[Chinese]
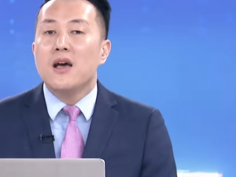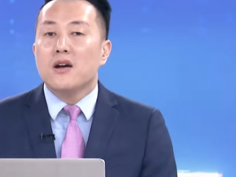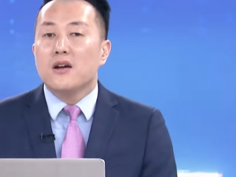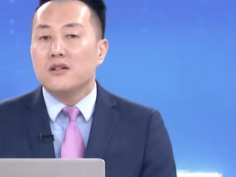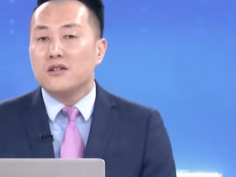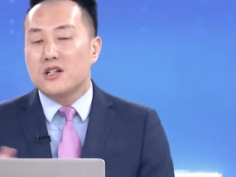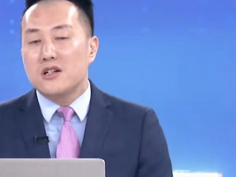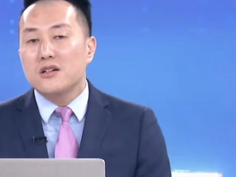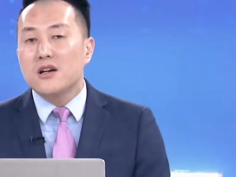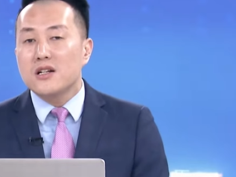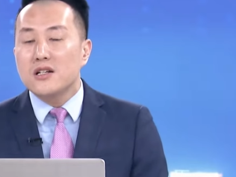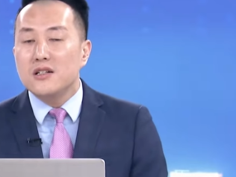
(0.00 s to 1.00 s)
隔时
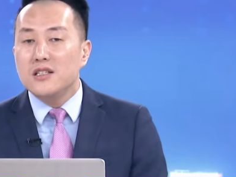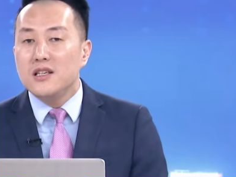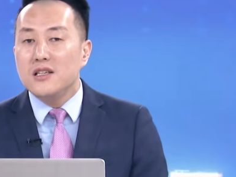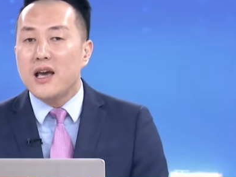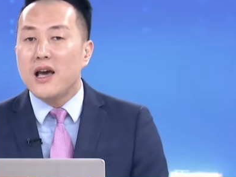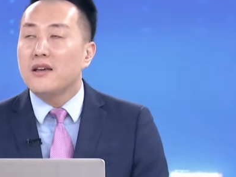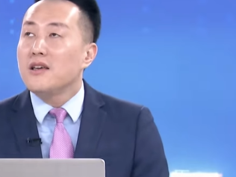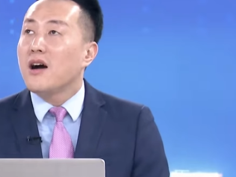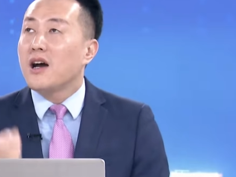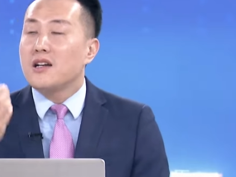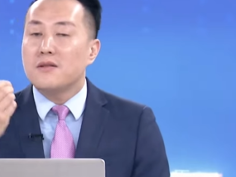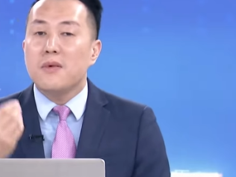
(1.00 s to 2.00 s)
隔十七年要
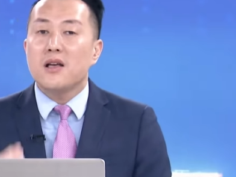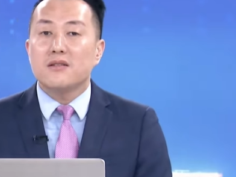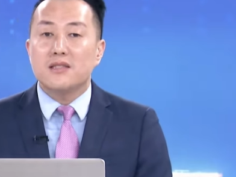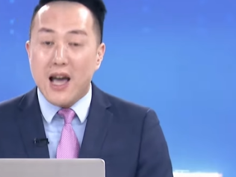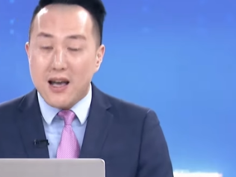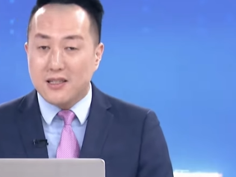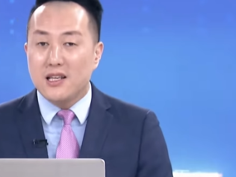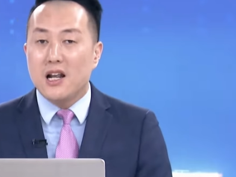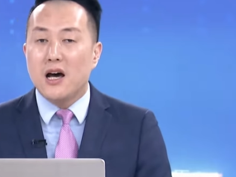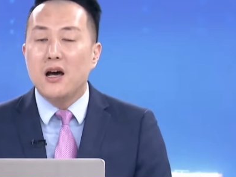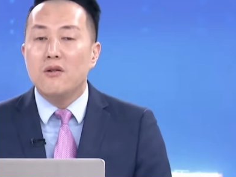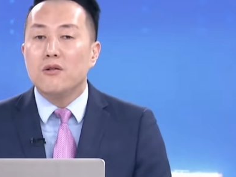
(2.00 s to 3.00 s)
干什么？要加息
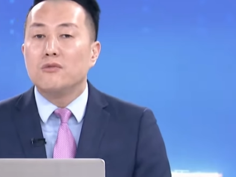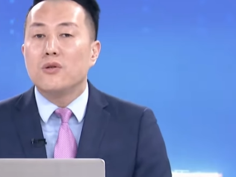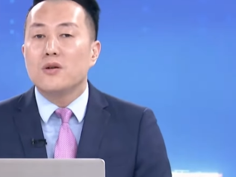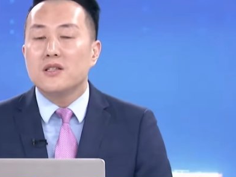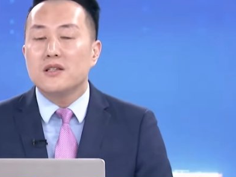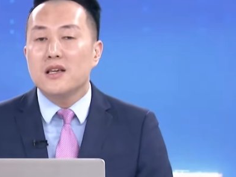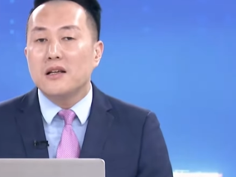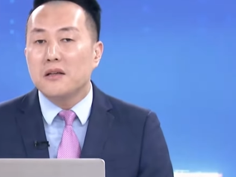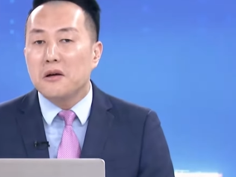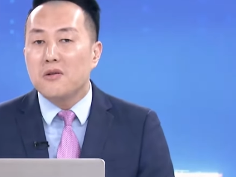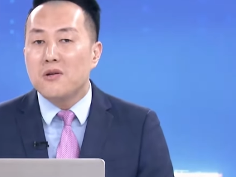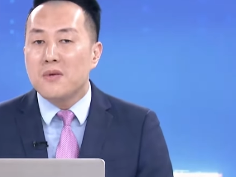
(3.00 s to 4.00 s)
了。我们多次强
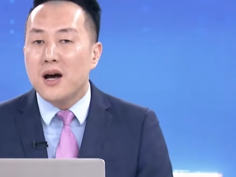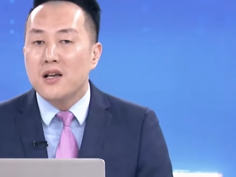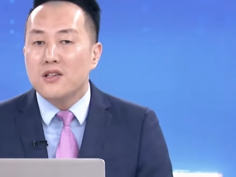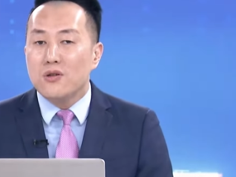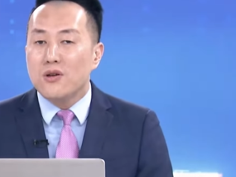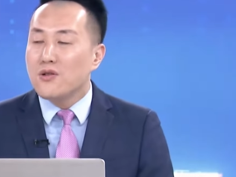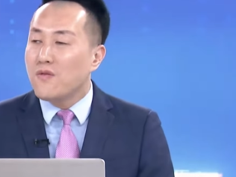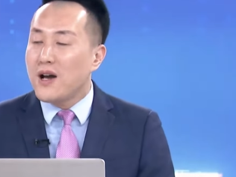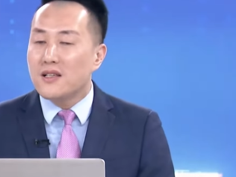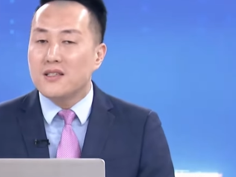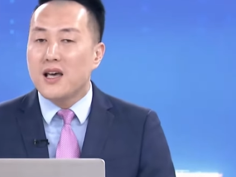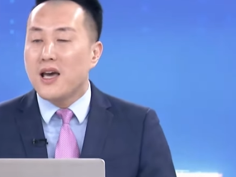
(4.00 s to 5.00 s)
调过吗？所以说
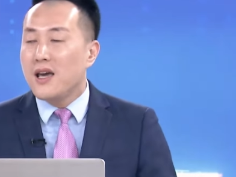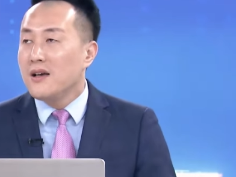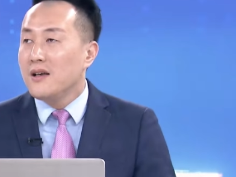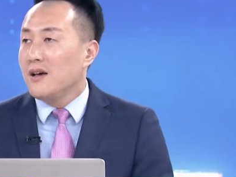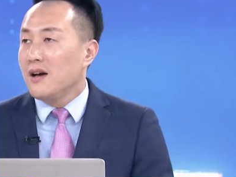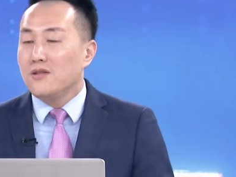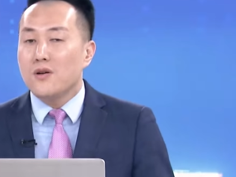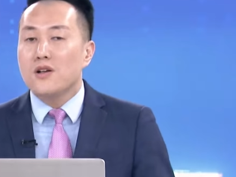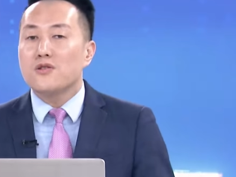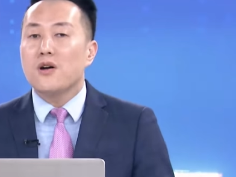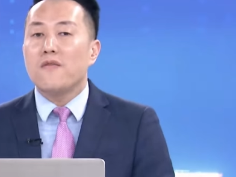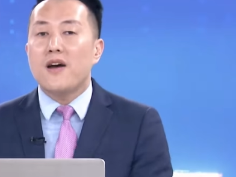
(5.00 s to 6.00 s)
外资，哎，很多人
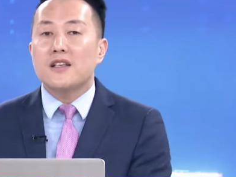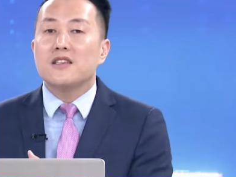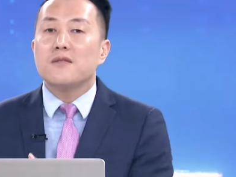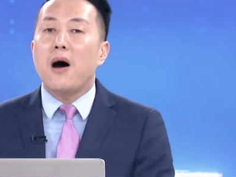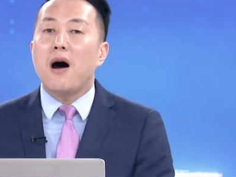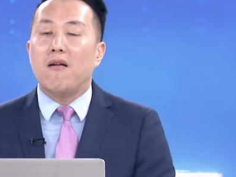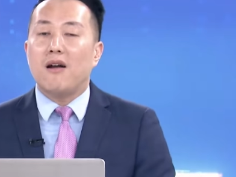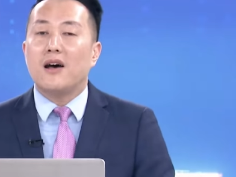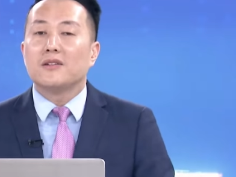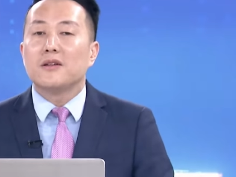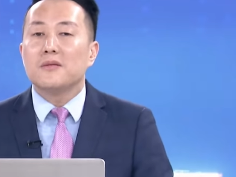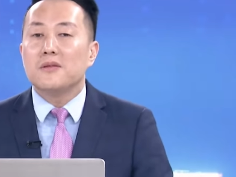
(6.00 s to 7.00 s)
说外资跑
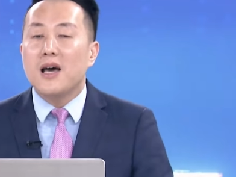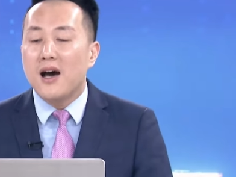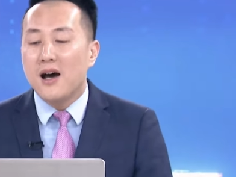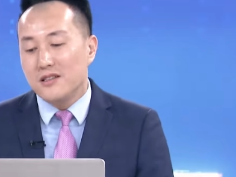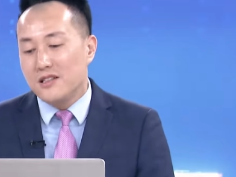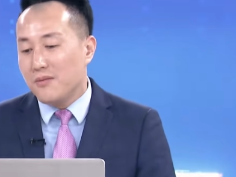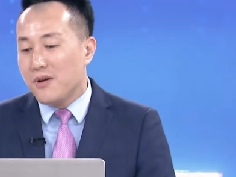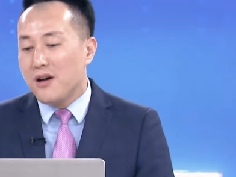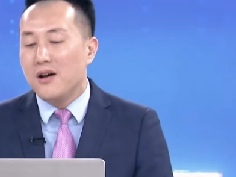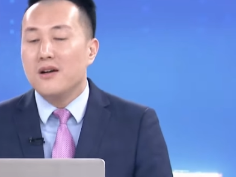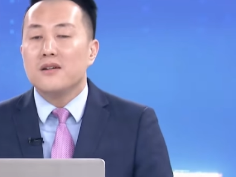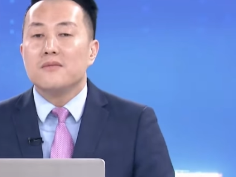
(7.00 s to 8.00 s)
了，对不对？这不。
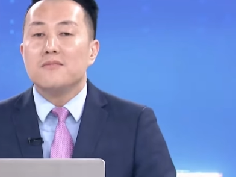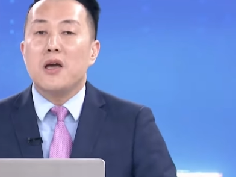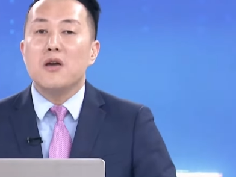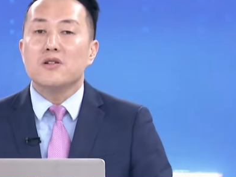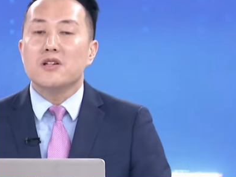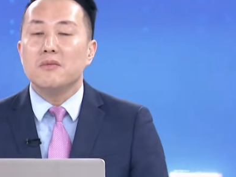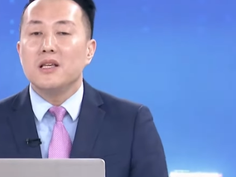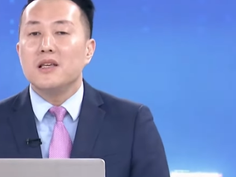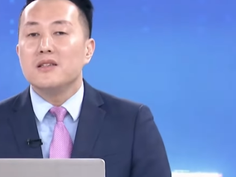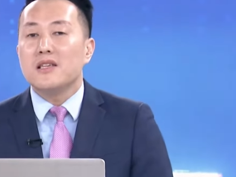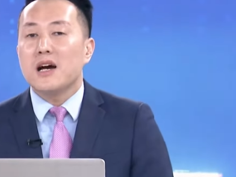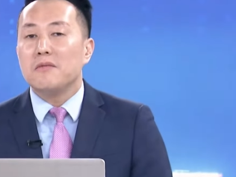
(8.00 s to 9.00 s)
没有什么
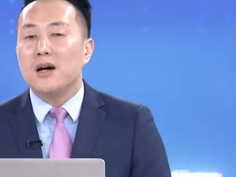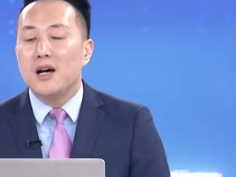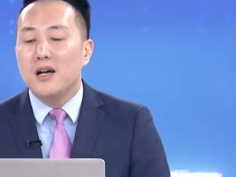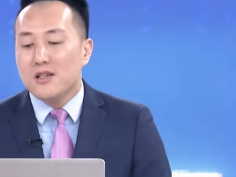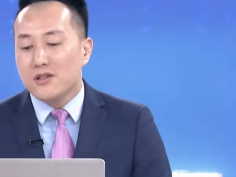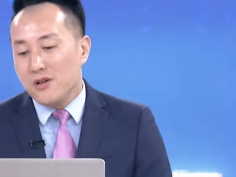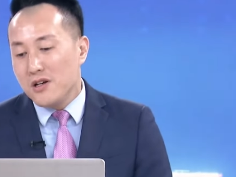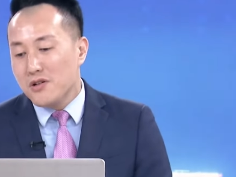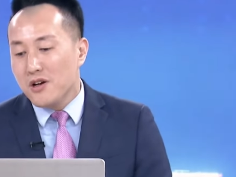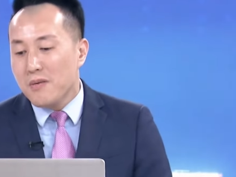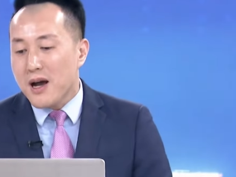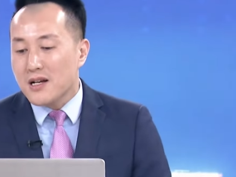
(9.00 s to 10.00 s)
影响嘛，所以
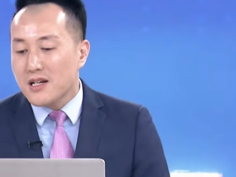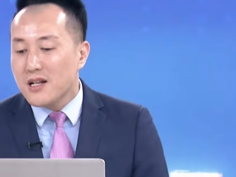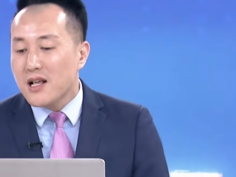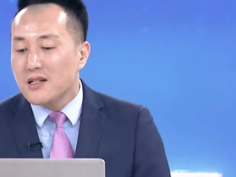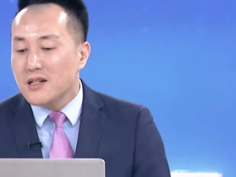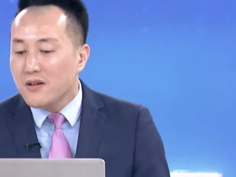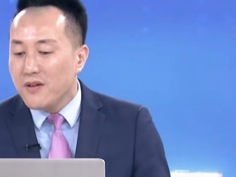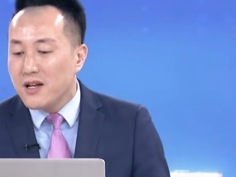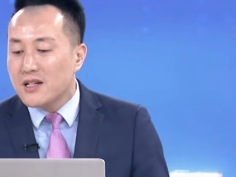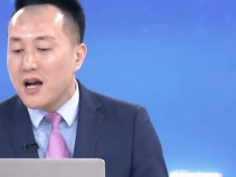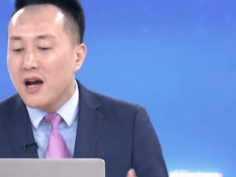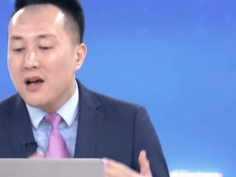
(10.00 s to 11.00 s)
说吧，市场的这个位
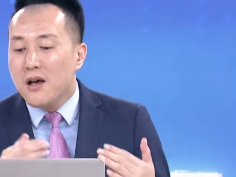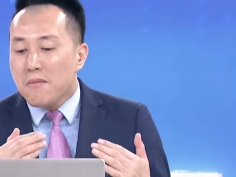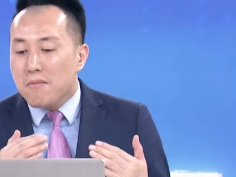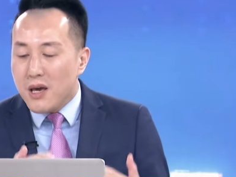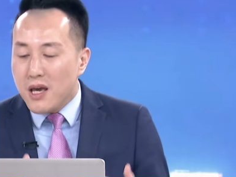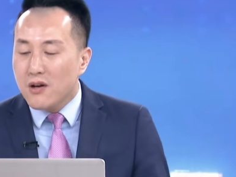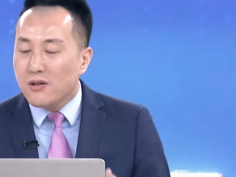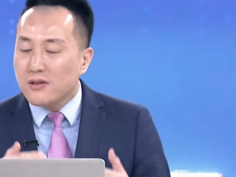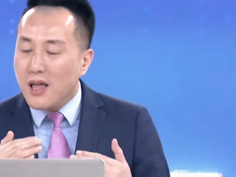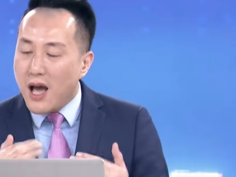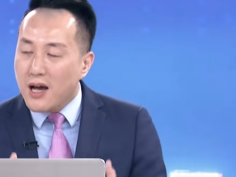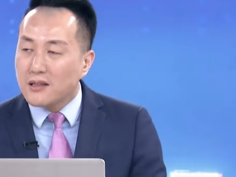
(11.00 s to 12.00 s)
置没有
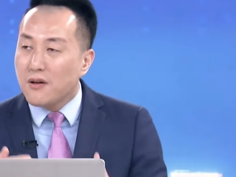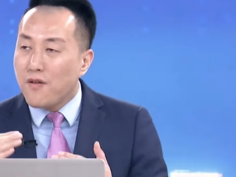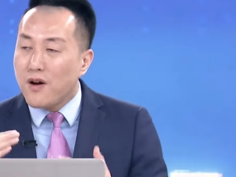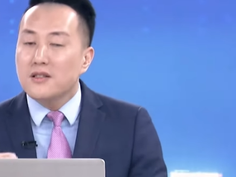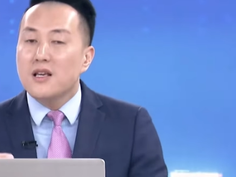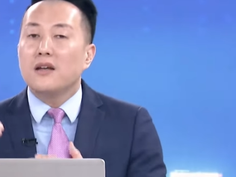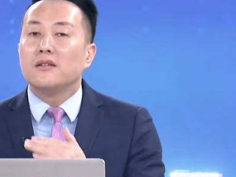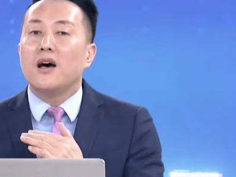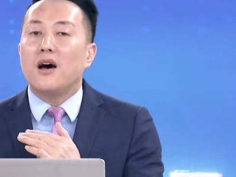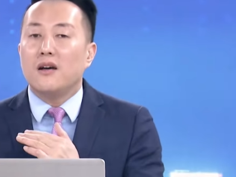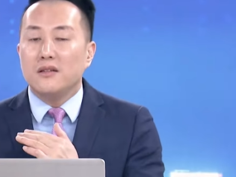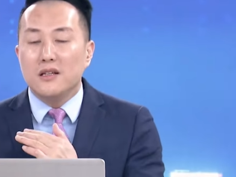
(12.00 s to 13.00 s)
大的方向
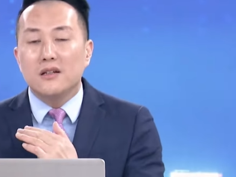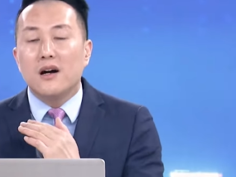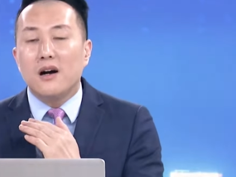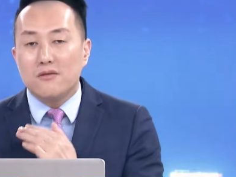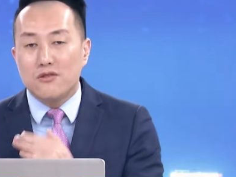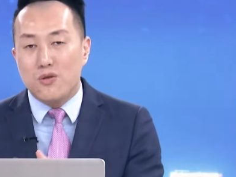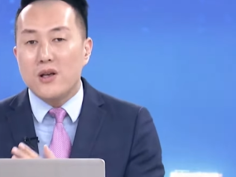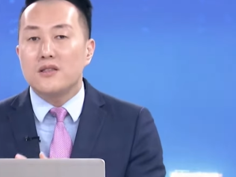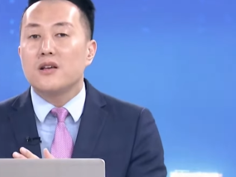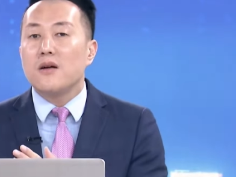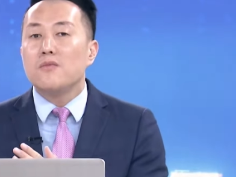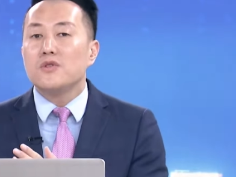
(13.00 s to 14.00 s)
的一个选
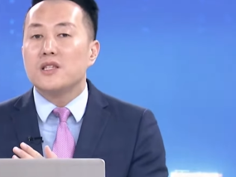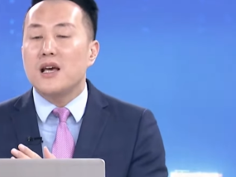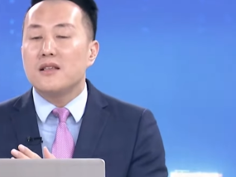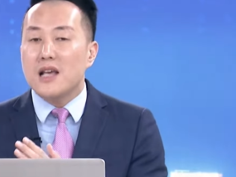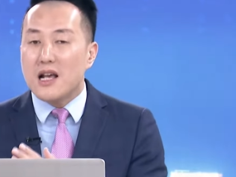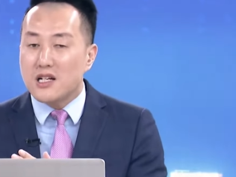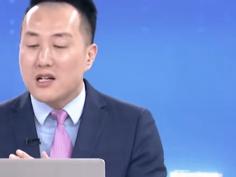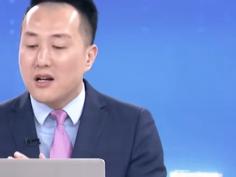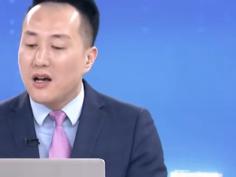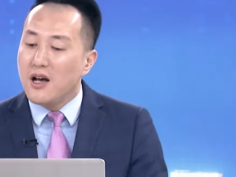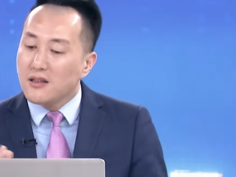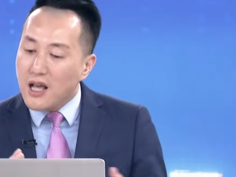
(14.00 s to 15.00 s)
择，目前暂
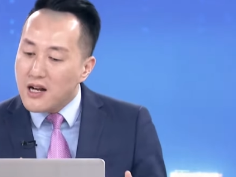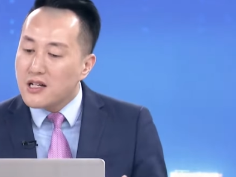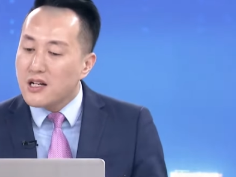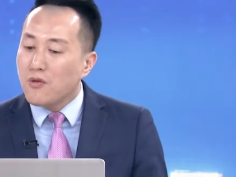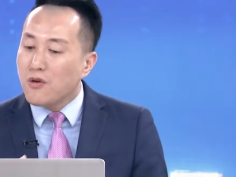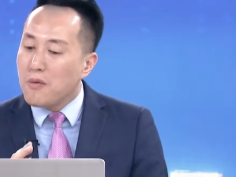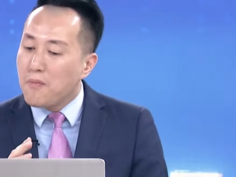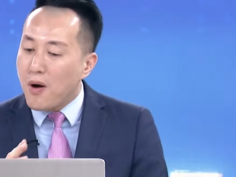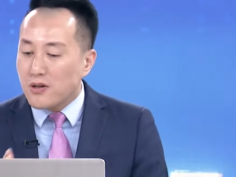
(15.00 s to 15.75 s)
时。但是呢，我们保